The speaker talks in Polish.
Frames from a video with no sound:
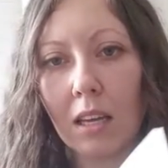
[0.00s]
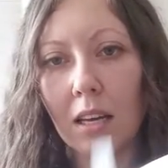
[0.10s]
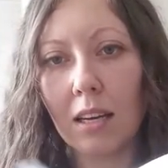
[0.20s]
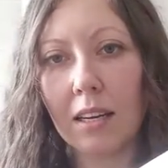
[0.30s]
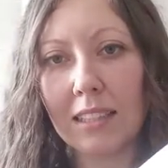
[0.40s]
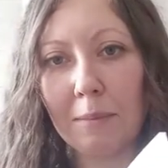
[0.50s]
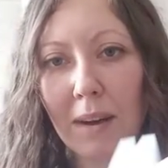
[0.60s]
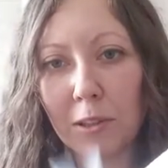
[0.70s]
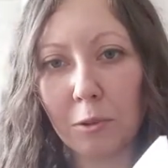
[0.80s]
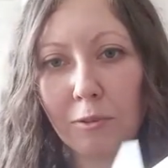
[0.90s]
E,
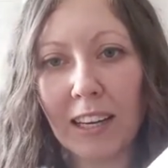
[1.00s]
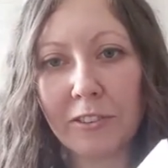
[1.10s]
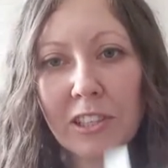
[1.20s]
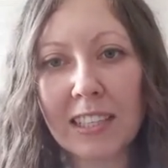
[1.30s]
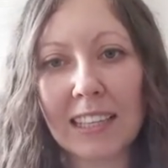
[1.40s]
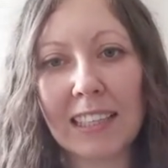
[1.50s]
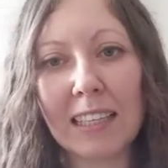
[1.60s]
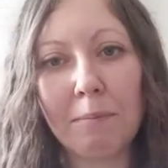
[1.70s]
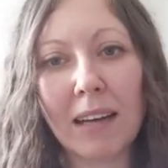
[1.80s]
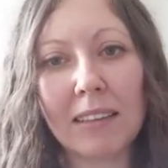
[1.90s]
tematów, ale wszystkie te
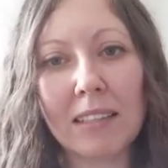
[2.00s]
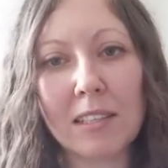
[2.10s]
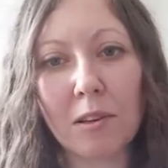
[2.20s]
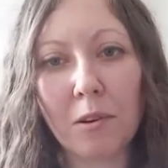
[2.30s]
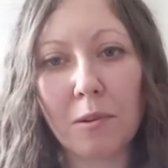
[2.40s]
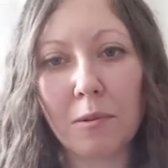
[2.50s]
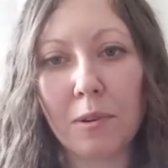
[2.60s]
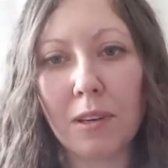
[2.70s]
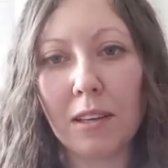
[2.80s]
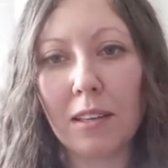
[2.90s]
tematy są
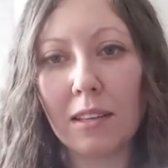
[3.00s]
e,